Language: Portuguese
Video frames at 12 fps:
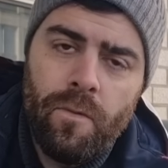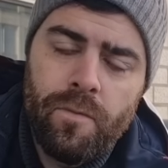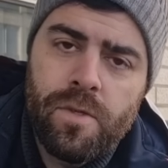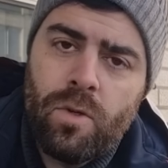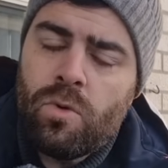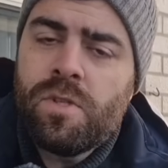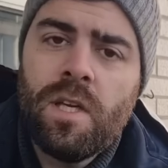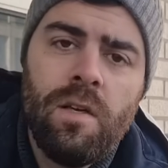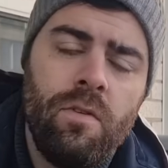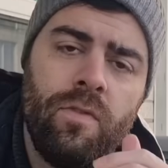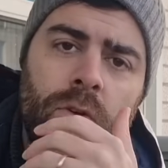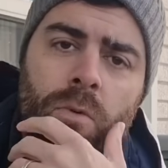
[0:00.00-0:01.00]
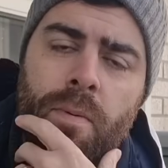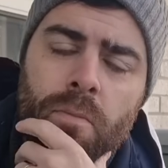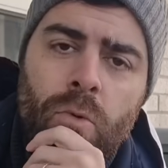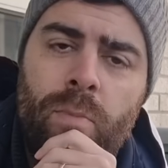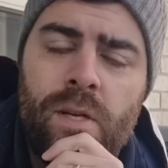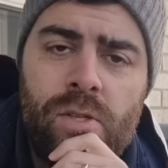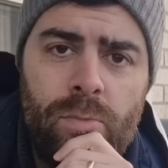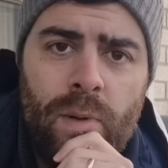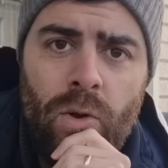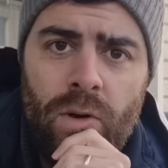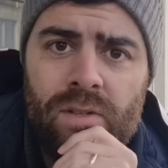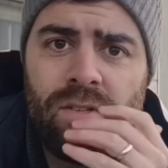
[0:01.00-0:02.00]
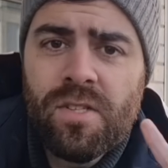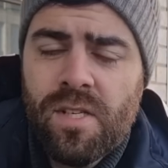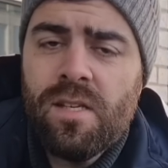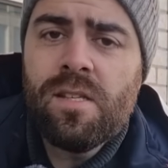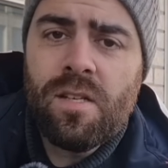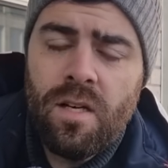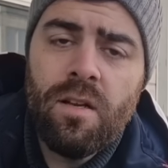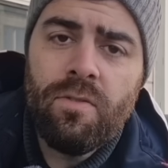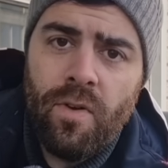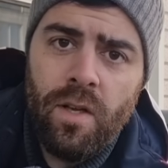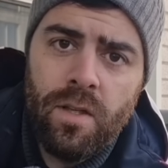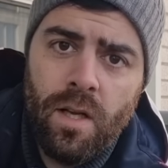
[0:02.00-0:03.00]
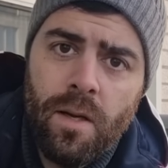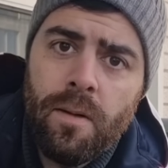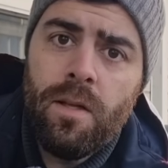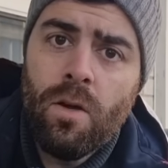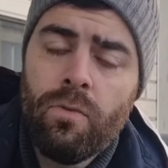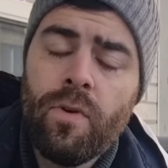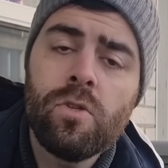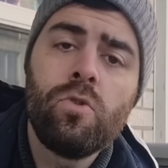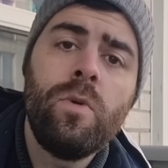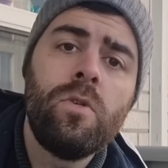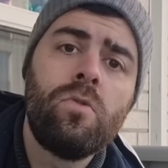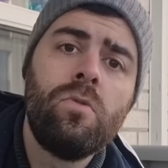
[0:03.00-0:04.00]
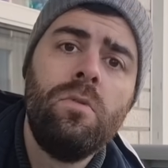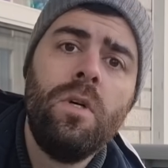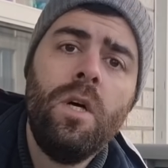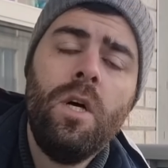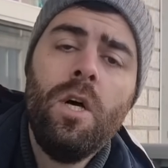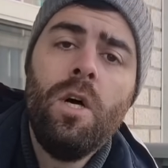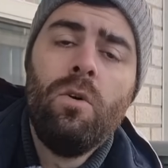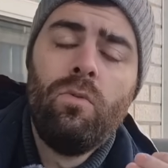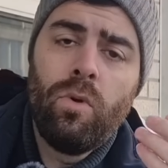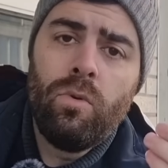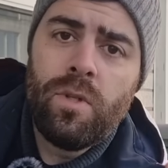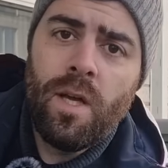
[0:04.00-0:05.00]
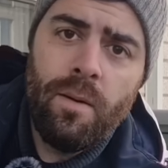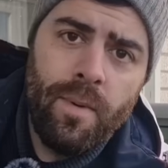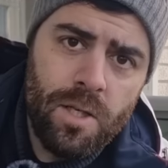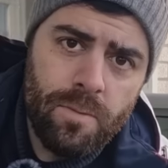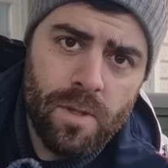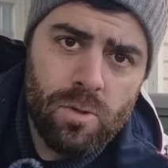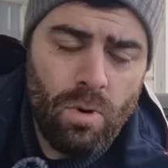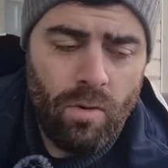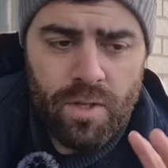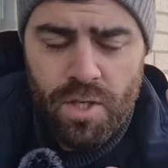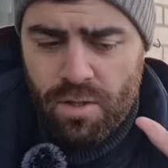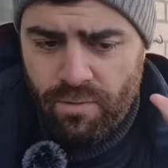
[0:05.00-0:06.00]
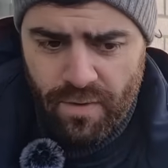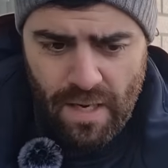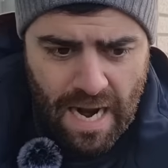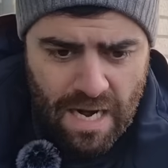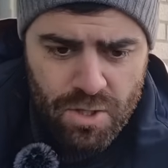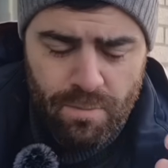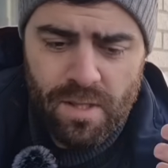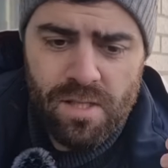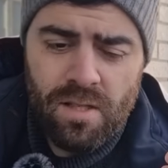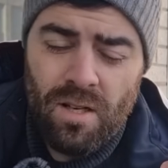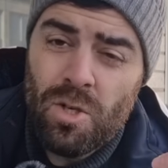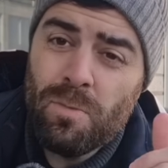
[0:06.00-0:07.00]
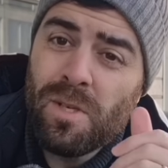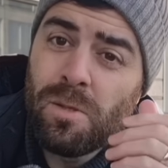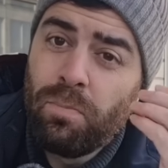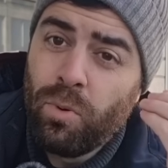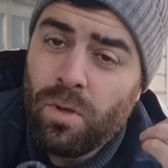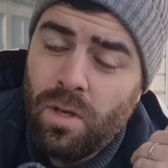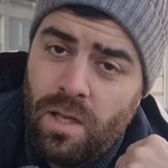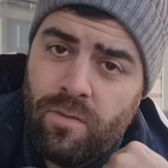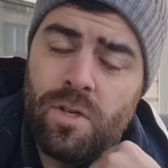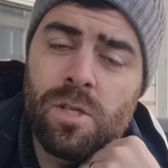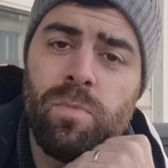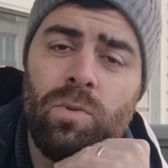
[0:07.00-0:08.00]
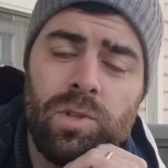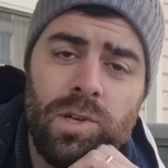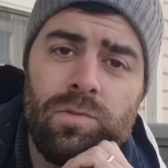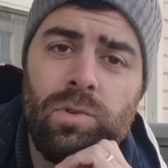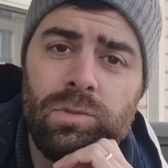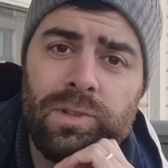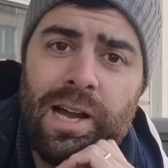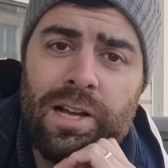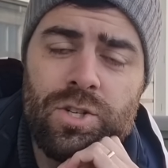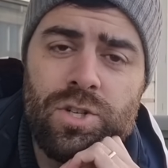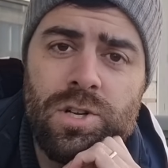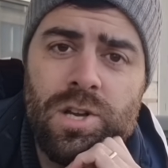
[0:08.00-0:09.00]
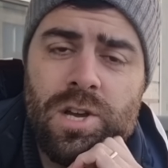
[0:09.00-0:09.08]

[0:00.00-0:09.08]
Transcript: você consegue viver num, num Brasil melhor, sem ser refém dele. E eu faço isso. Voluntariamente, pessoal. A gente viaja bastante, mas por livre e espontânea vontade,